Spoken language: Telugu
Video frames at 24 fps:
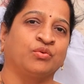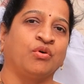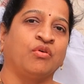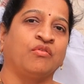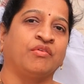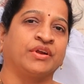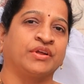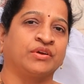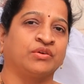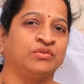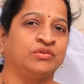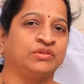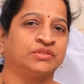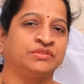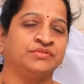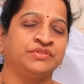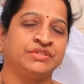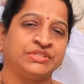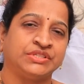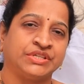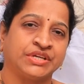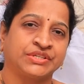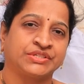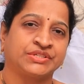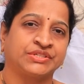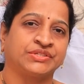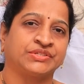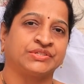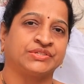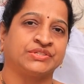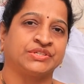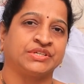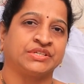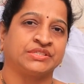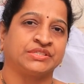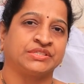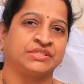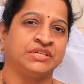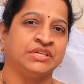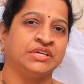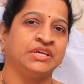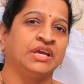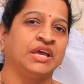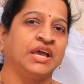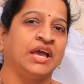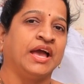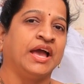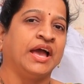గ్రో అవ్వడం కోసం ఇంజెక్షన్స్ చేసి
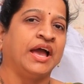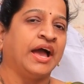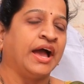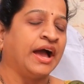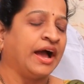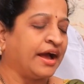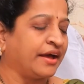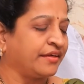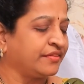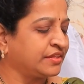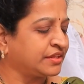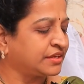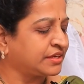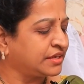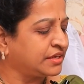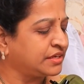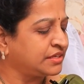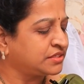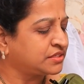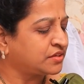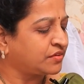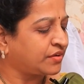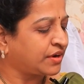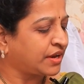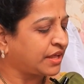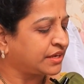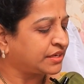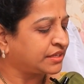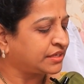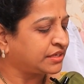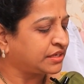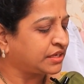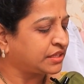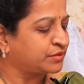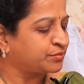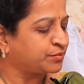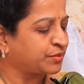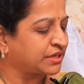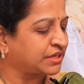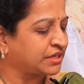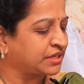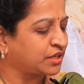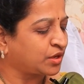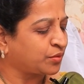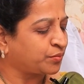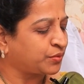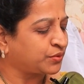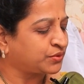అది రిలీజ్ అవ్వడానికి అది
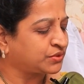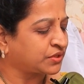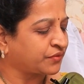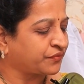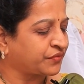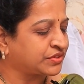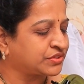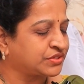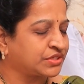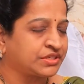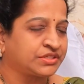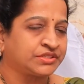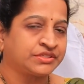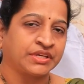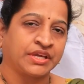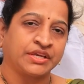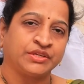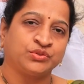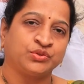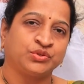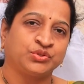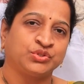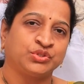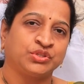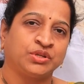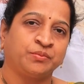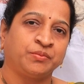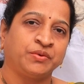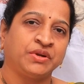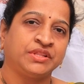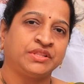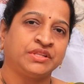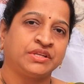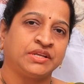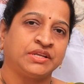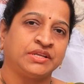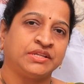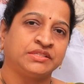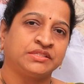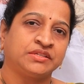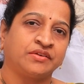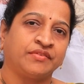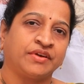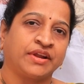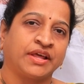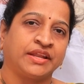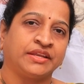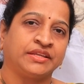పెరిగినప్పుడు సఫిషియెంట్ సైజ్ వచ్చినప్పుడు అది రిలీజ్
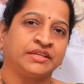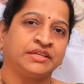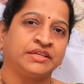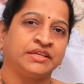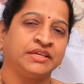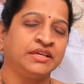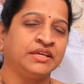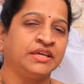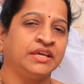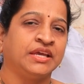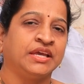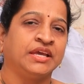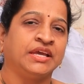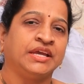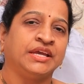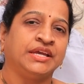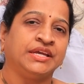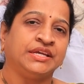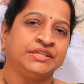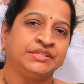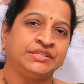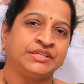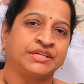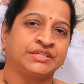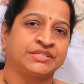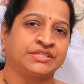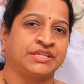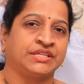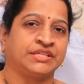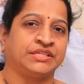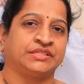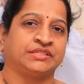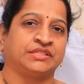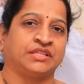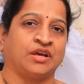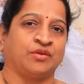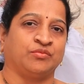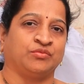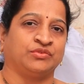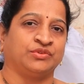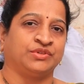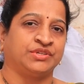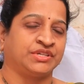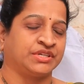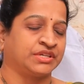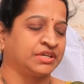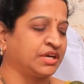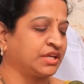అవ్వడానికి ఇంజెక్షన్ ఇస్తాము
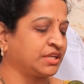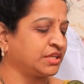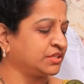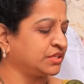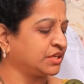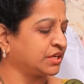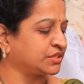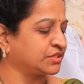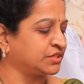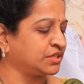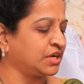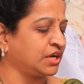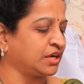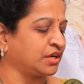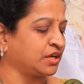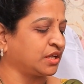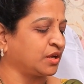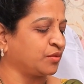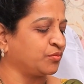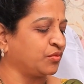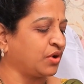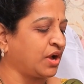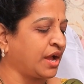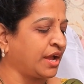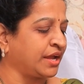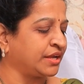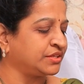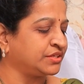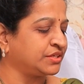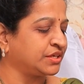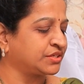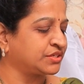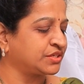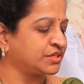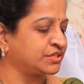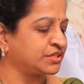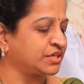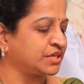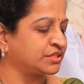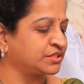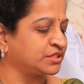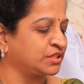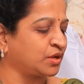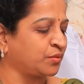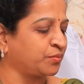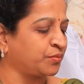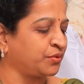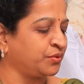ట్రిగ్గర్ ఇంజక్షన్ అంటాము ఆ ఇంజెక్షన్
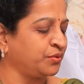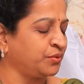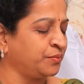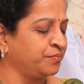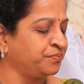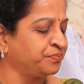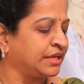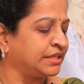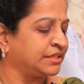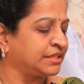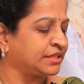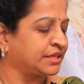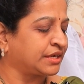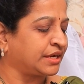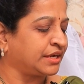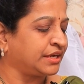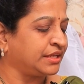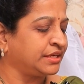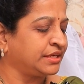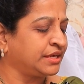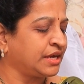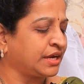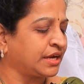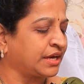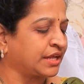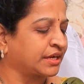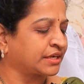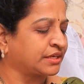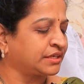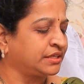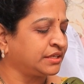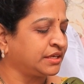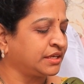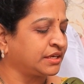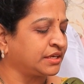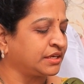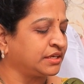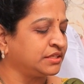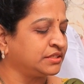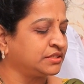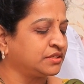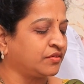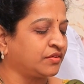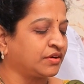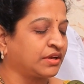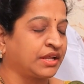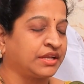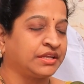చేసినప్పుడు ఇది రెడీగా కరెక్ట్గా రిలీజ్
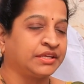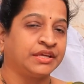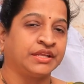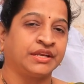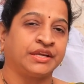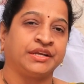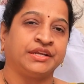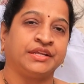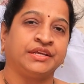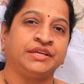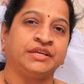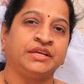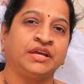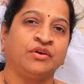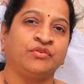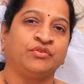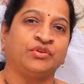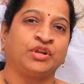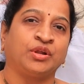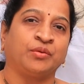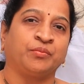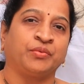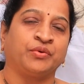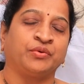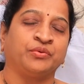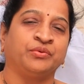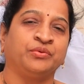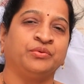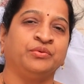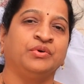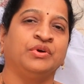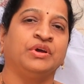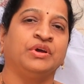అవ్వడానికి రెడీగా ఉన్నప్పుడు